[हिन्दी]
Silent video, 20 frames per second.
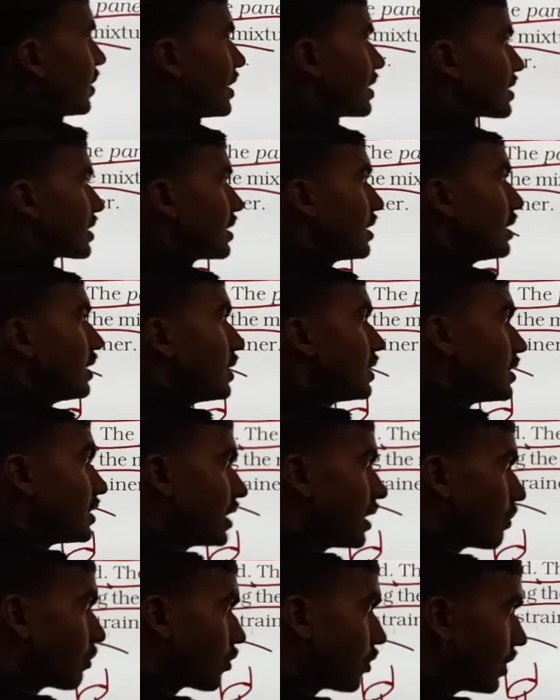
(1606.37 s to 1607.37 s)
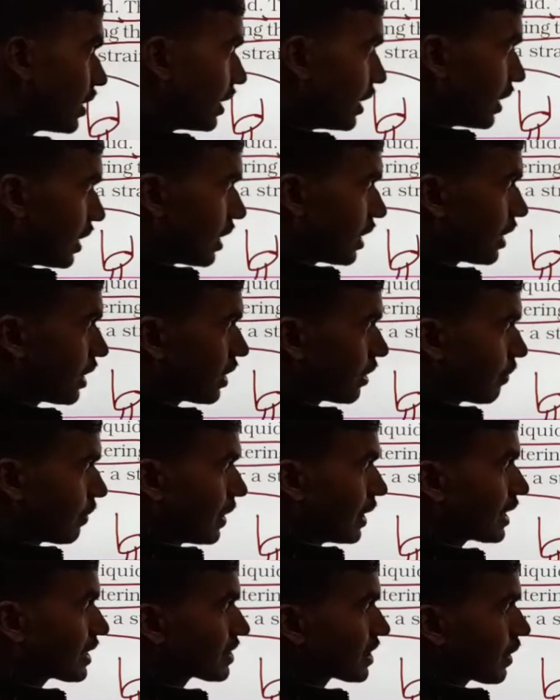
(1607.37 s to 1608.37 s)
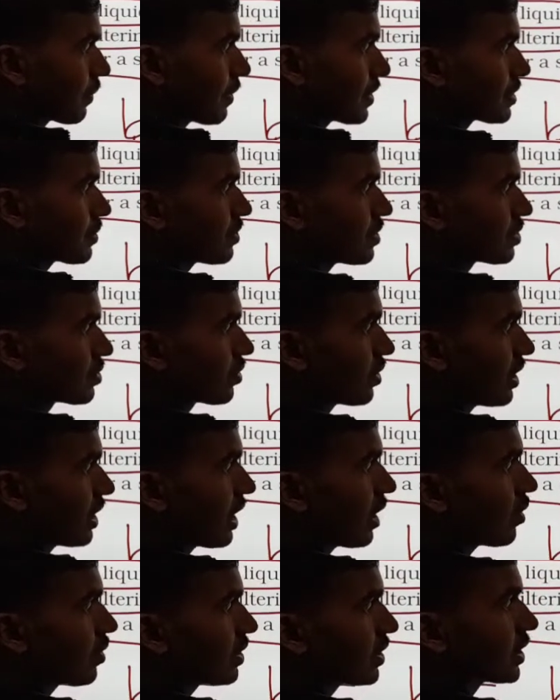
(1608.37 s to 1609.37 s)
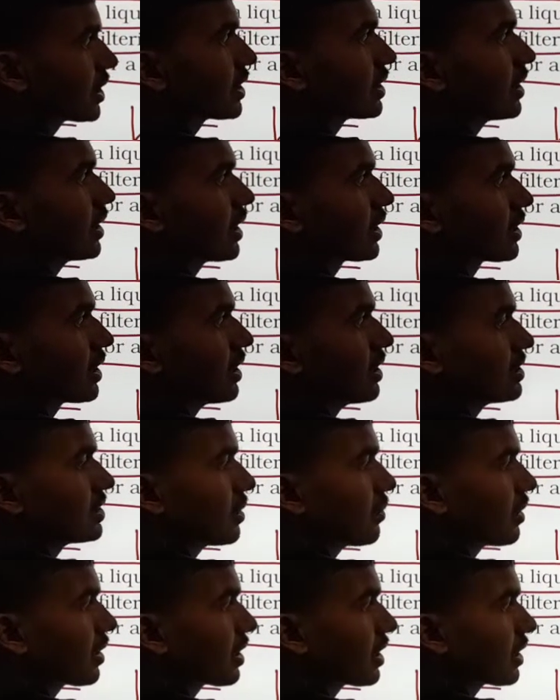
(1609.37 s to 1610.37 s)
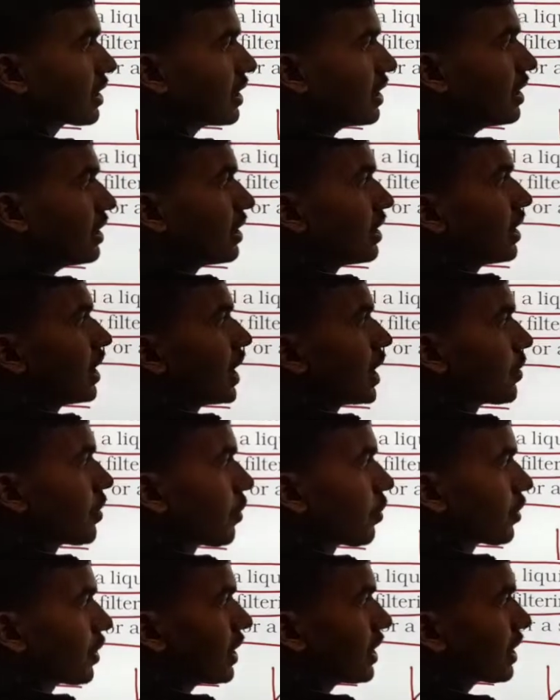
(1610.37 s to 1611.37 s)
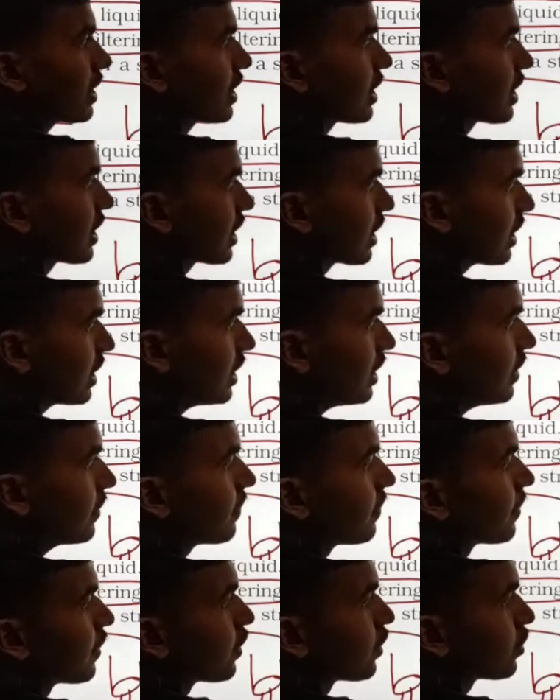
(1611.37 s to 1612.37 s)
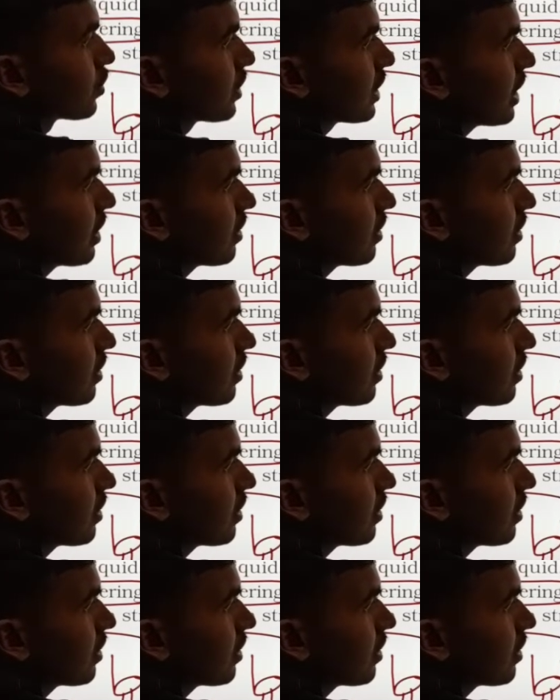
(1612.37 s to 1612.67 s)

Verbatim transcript: पीट्स जब कोई फ्लैट uh, सरफेस में इसको अलाउ कर दिया जाता है जमा करके इवापोरेट करने के लिए तो